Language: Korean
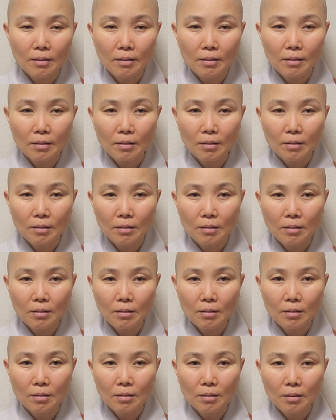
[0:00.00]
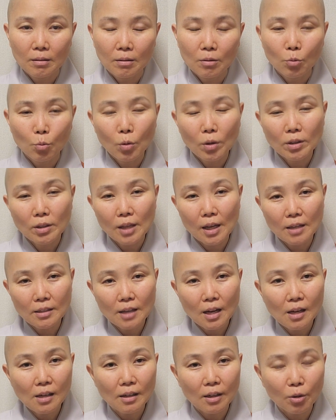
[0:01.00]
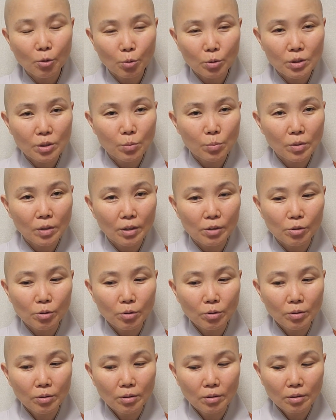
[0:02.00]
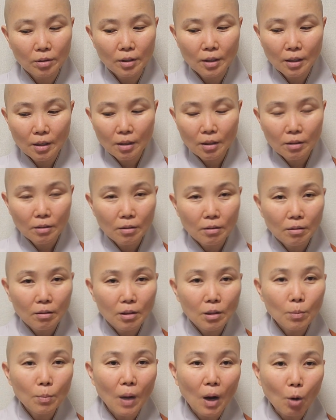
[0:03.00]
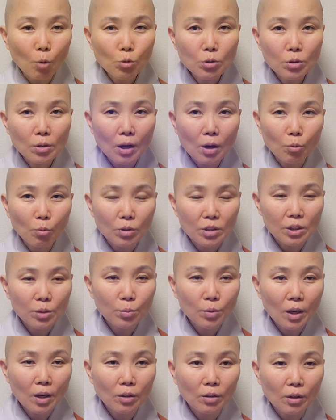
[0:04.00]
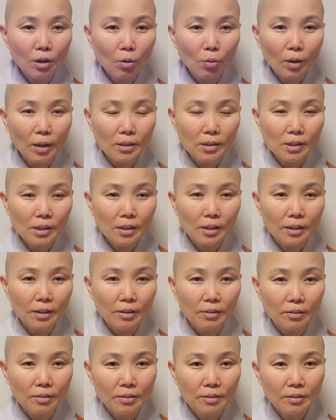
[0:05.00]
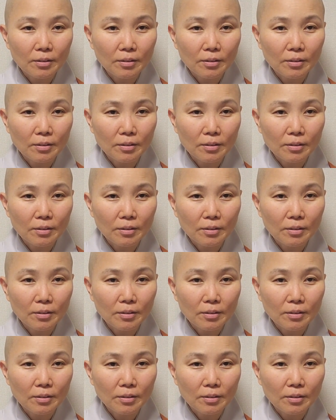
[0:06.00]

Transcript: 예. 왜 대상을 갖고 시비하죠? 이 마우스 갖고 시비하는 거 같잖아요.